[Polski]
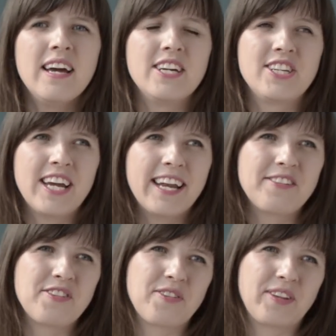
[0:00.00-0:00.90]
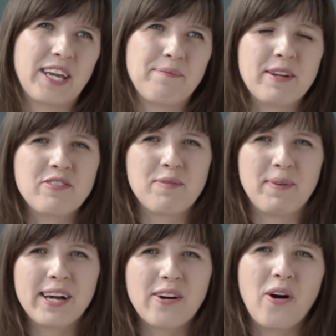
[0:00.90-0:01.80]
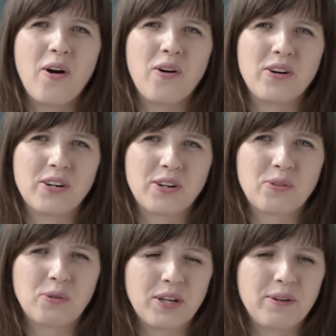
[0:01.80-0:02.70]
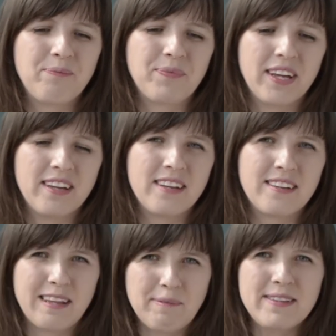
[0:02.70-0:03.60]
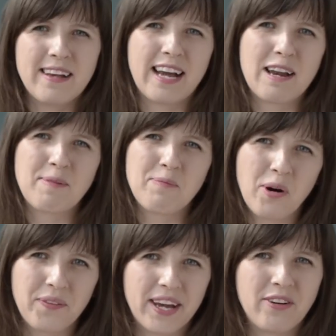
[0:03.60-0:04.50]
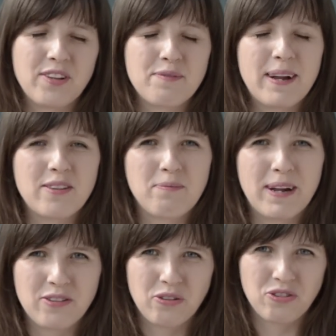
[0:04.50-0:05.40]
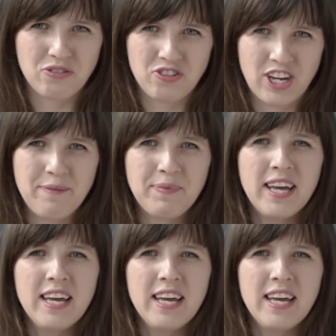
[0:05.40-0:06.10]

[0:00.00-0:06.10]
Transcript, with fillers: E, siara to jest to takie pierwsze mleko, e, którym samica karmi młode. Ono jest bardzo, bardzo odżywcze.